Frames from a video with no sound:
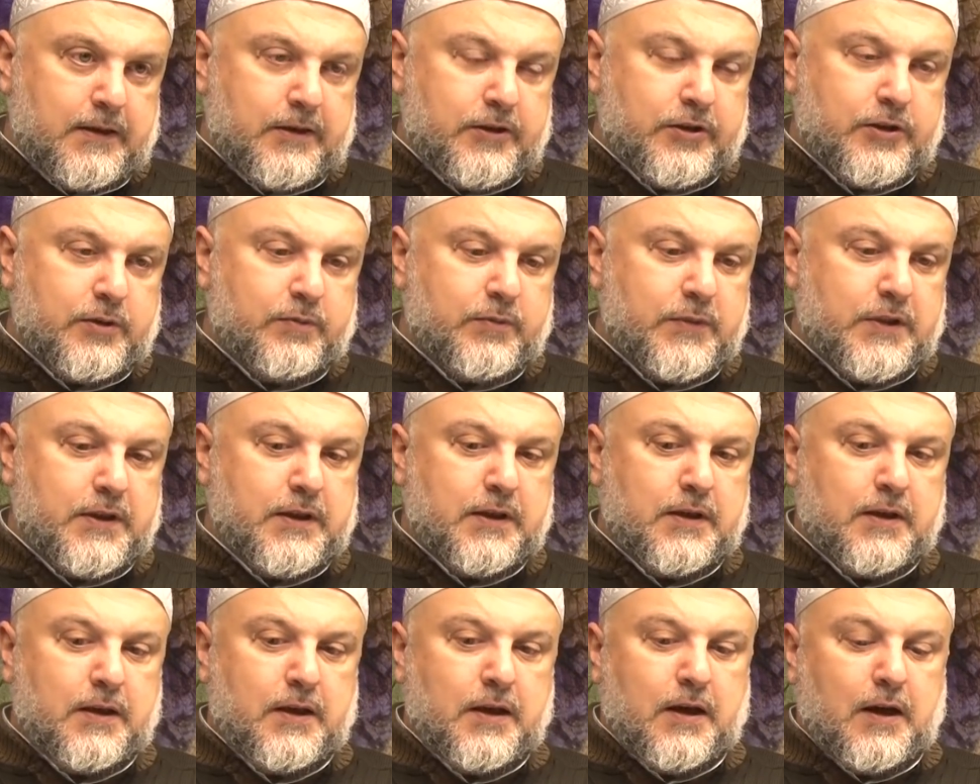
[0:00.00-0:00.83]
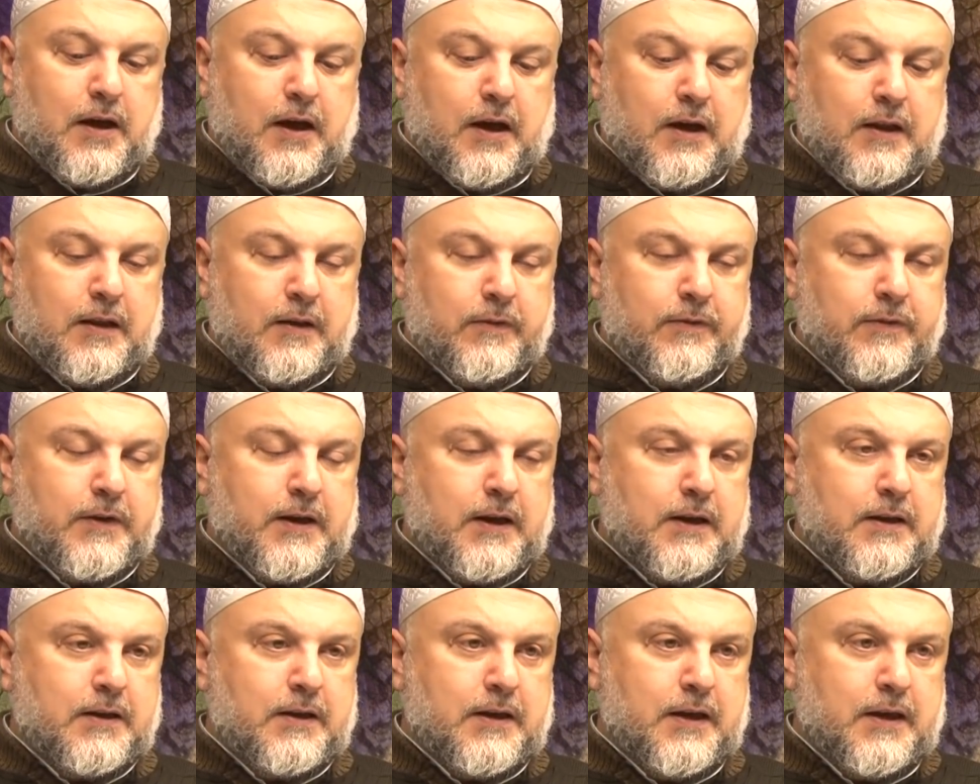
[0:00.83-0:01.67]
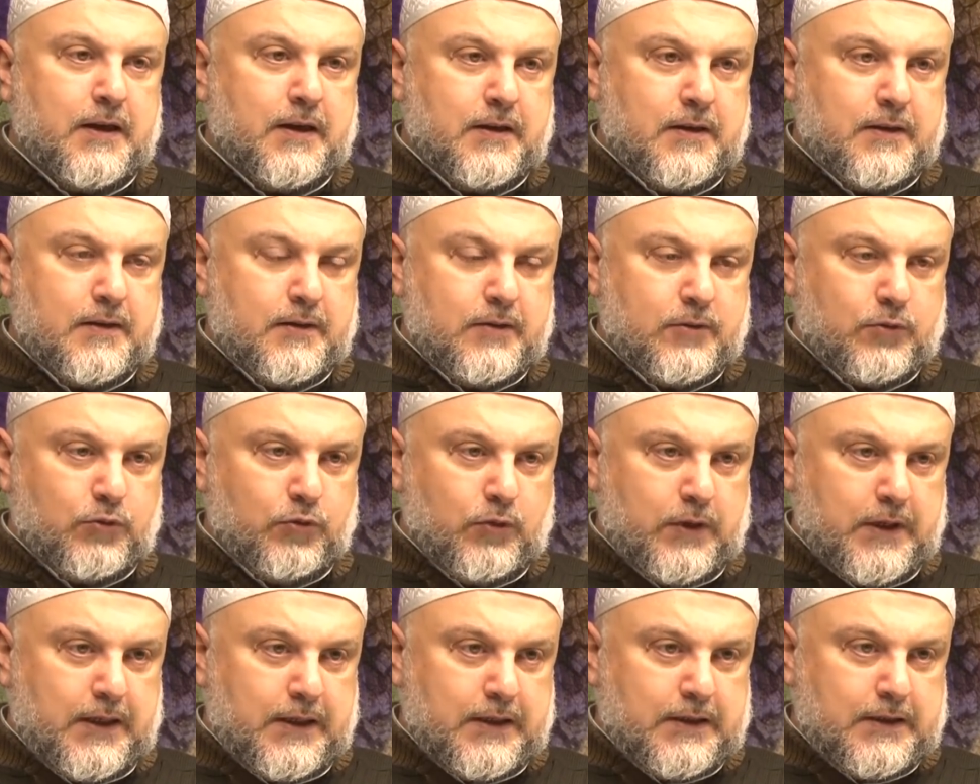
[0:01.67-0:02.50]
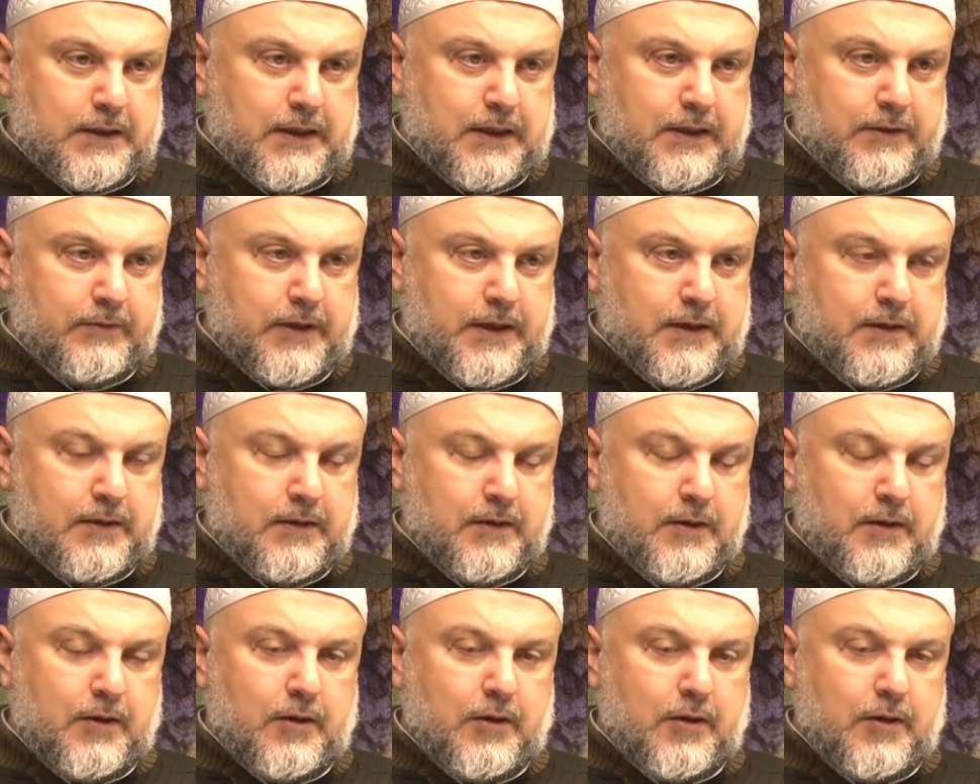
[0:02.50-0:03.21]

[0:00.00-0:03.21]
Şimdi alafranga tuvaletler var,